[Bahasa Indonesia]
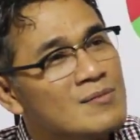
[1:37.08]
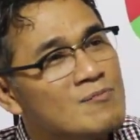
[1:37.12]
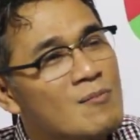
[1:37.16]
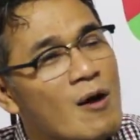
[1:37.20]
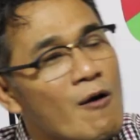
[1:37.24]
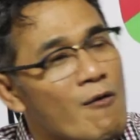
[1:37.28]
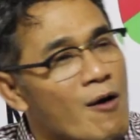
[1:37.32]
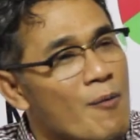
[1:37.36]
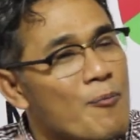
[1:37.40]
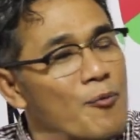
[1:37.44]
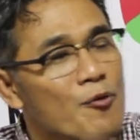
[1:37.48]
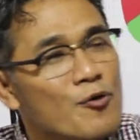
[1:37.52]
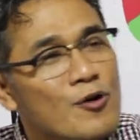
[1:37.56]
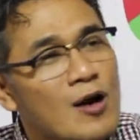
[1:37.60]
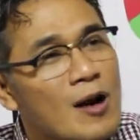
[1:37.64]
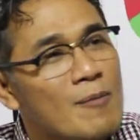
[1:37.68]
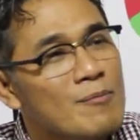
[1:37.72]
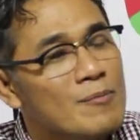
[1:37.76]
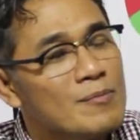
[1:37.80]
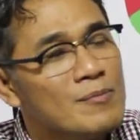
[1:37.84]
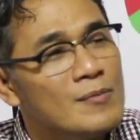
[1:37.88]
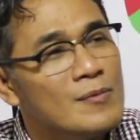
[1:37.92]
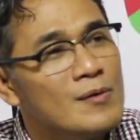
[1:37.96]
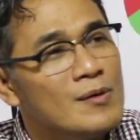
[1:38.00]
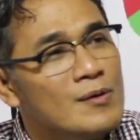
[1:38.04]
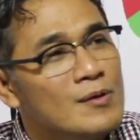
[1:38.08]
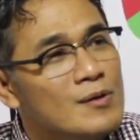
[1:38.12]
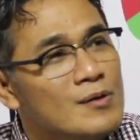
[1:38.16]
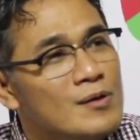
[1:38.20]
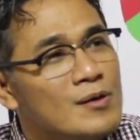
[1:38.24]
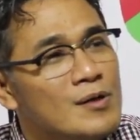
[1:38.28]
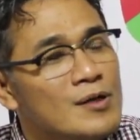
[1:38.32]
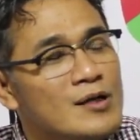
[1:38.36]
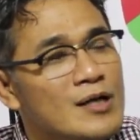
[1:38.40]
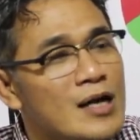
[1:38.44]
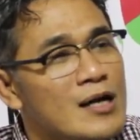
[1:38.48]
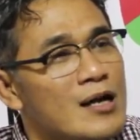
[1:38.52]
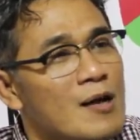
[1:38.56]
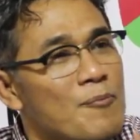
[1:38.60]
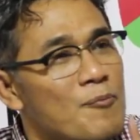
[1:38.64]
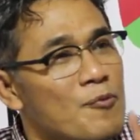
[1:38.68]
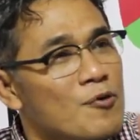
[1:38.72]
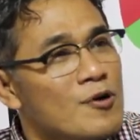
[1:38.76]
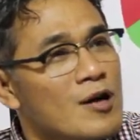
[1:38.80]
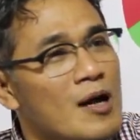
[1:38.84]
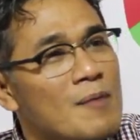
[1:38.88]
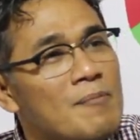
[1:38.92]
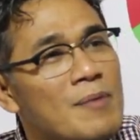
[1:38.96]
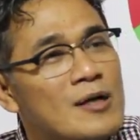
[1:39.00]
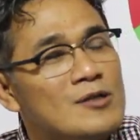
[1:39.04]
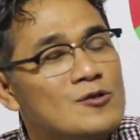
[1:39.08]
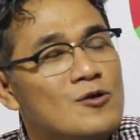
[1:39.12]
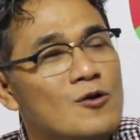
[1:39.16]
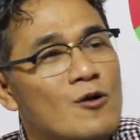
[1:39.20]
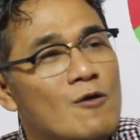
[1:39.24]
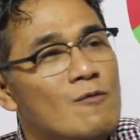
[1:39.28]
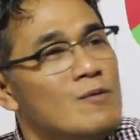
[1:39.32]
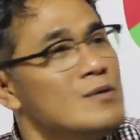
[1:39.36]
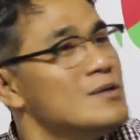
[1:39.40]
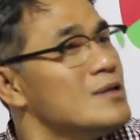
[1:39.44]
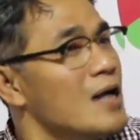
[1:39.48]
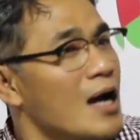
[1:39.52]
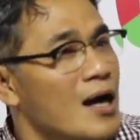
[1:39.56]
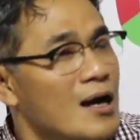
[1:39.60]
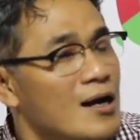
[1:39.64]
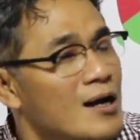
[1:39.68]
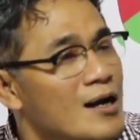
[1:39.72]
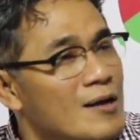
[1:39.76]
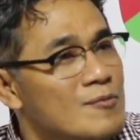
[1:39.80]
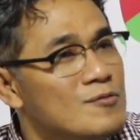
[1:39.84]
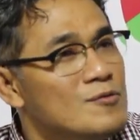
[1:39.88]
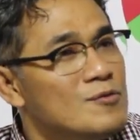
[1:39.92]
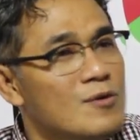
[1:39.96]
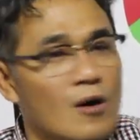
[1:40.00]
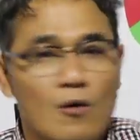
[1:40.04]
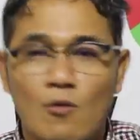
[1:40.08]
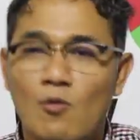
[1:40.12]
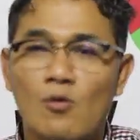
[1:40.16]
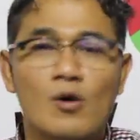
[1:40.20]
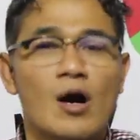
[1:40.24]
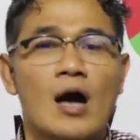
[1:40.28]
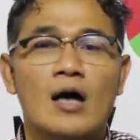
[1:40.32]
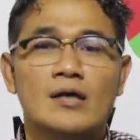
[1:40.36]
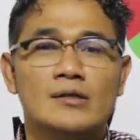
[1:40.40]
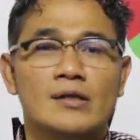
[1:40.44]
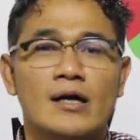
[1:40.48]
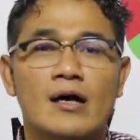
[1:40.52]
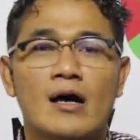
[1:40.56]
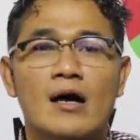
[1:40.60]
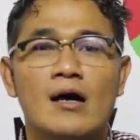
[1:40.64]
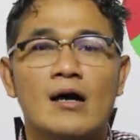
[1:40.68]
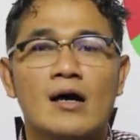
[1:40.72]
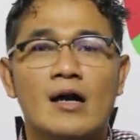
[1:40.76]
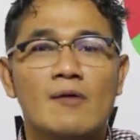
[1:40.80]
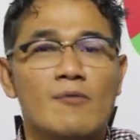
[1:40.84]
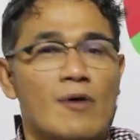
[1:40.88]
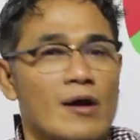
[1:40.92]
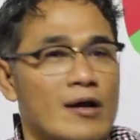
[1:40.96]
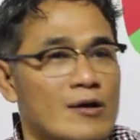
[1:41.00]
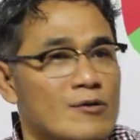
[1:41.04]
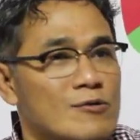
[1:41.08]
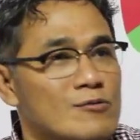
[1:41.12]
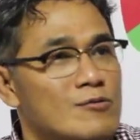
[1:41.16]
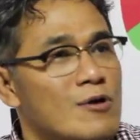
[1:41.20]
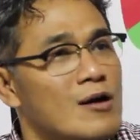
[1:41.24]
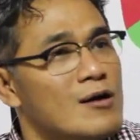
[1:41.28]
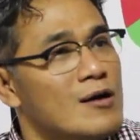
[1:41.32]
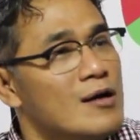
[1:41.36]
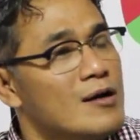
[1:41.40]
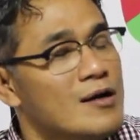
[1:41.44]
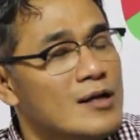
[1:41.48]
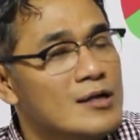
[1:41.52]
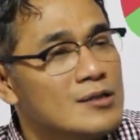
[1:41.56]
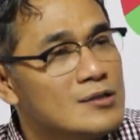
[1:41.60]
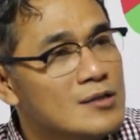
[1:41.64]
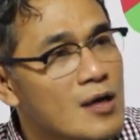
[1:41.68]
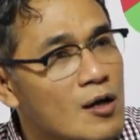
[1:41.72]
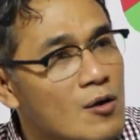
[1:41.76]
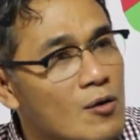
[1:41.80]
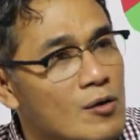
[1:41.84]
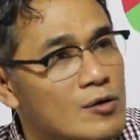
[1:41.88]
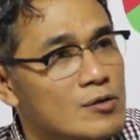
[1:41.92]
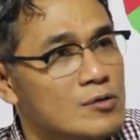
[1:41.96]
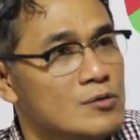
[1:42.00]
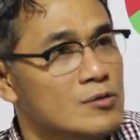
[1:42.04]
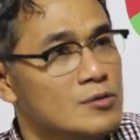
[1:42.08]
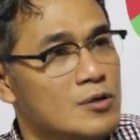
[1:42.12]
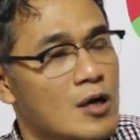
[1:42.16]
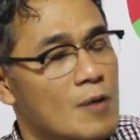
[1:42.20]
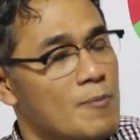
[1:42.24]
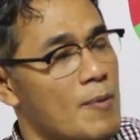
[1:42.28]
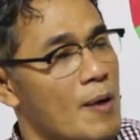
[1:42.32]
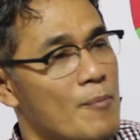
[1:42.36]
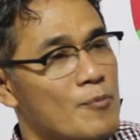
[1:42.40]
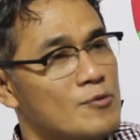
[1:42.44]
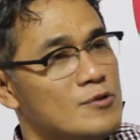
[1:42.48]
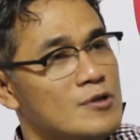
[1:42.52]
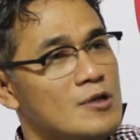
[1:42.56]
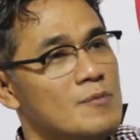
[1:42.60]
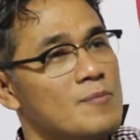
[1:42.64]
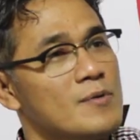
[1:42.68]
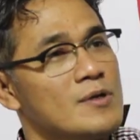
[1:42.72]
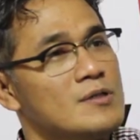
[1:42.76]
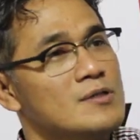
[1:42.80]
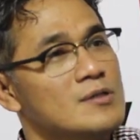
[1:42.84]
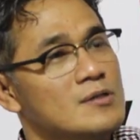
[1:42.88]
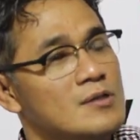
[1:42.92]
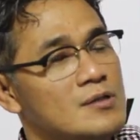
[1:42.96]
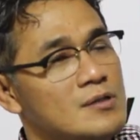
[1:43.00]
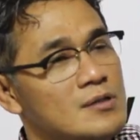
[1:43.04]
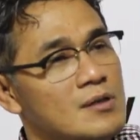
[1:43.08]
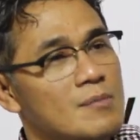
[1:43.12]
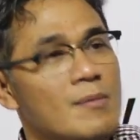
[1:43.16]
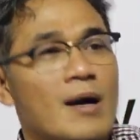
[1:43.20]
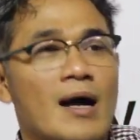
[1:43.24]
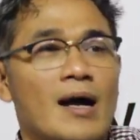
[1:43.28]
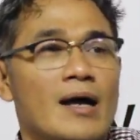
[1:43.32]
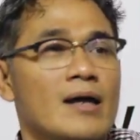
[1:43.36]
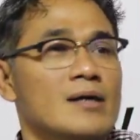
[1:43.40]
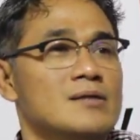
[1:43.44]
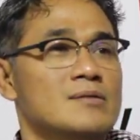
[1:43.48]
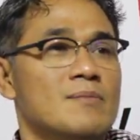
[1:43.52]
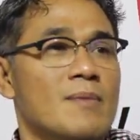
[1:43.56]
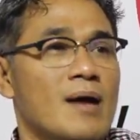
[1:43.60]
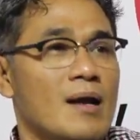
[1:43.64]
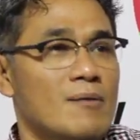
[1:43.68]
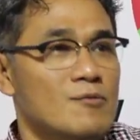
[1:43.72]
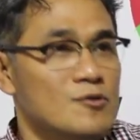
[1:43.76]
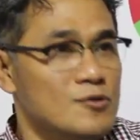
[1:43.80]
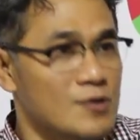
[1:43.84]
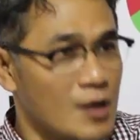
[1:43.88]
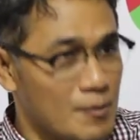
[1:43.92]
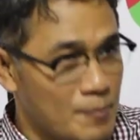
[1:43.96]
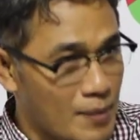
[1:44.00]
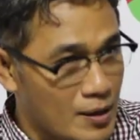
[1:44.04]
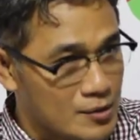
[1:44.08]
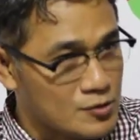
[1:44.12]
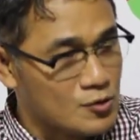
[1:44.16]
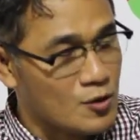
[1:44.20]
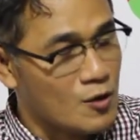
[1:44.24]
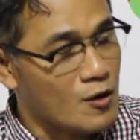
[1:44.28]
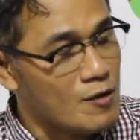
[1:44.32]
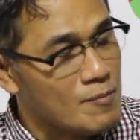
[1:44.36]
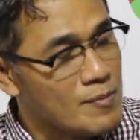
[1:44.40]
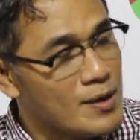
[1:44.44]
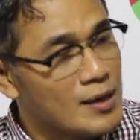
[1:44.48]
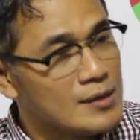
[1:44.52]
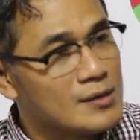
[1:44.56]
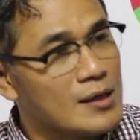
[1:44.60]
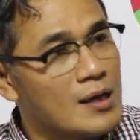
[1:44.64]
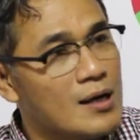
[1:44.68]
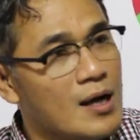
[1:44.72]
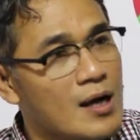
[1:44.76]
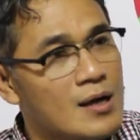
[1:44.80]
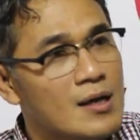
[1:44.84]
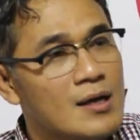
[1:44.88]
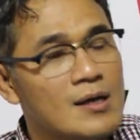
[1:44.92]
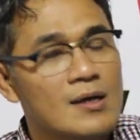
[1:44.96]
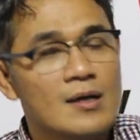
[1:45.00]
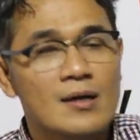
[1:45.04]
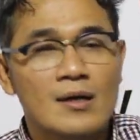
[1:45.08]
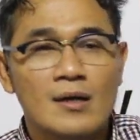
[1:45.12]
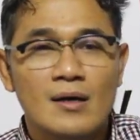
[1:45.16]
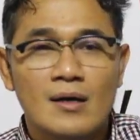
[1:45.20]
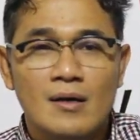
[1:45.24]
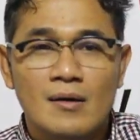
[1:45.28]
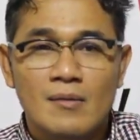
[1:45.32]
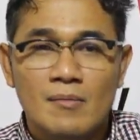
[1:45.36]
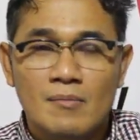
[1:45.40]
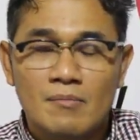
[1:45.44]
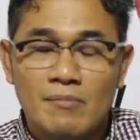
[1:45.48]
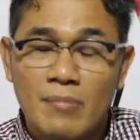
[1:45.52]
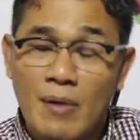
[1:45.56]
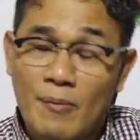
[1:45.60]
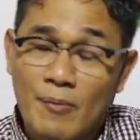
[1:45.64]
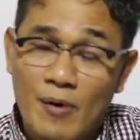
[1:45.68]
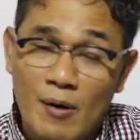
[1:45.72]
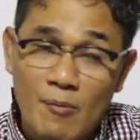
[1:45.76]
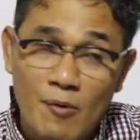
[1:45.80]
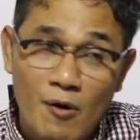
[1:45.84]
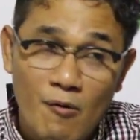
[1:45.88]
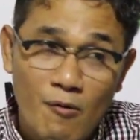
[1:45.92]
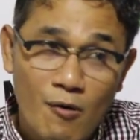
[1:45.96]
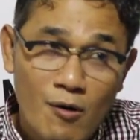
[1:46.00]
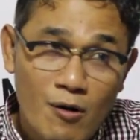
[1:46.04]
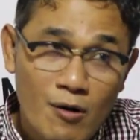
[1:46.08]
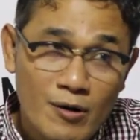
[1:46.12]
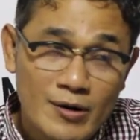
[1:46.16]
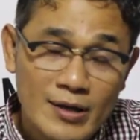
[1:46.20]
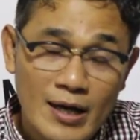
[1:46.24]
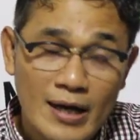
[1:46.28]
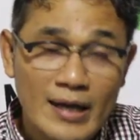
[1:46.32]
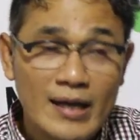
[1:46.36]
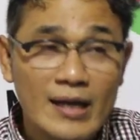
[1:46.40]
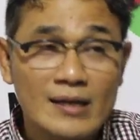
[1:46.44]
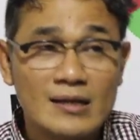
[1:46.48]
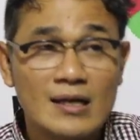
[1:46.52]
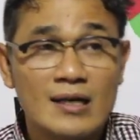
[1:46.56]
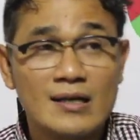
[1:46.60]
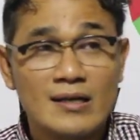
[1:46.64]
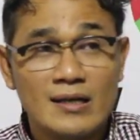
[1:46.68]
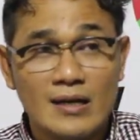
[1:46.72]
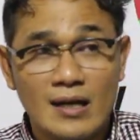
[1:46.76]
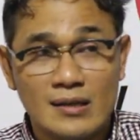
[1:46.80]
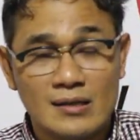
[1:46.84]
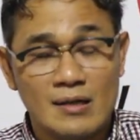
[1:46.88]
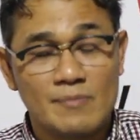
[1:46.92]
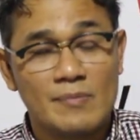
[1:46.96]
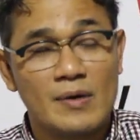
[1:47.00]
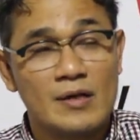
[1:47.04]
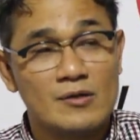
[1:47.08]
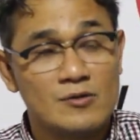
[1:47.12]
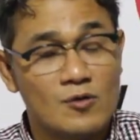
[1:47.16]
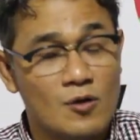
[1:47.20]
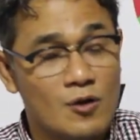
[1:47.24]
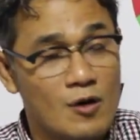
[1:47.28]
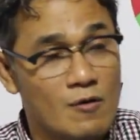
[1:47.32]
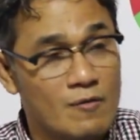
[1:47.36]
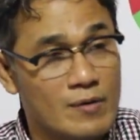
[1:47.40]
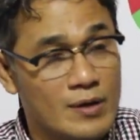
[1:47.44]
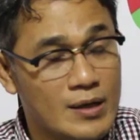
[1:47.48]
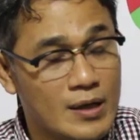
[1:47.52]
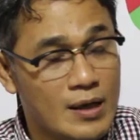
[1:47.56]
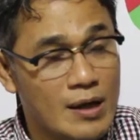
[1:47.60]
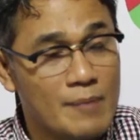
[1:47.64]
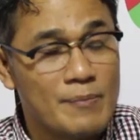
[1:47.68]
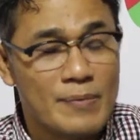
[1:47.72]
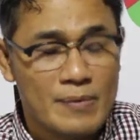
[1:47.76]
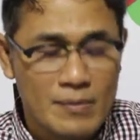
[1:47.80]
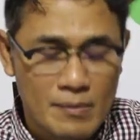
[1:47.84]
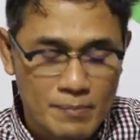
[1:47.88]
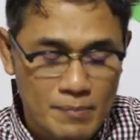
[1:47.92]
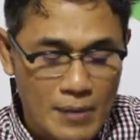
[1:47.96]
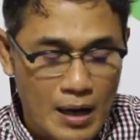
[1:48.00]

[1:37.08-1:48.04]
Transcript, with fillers: bahwa program ini adalah program Pak Jokowi jangan klaim juga oh enggak saya nggak klaim orang pembangunan desa kok ini siapapun jadi presidennya makanya semalam juga Pak Jokowi mengatakan Prabowo dia ingat ingatkan Pak Jokowi kan?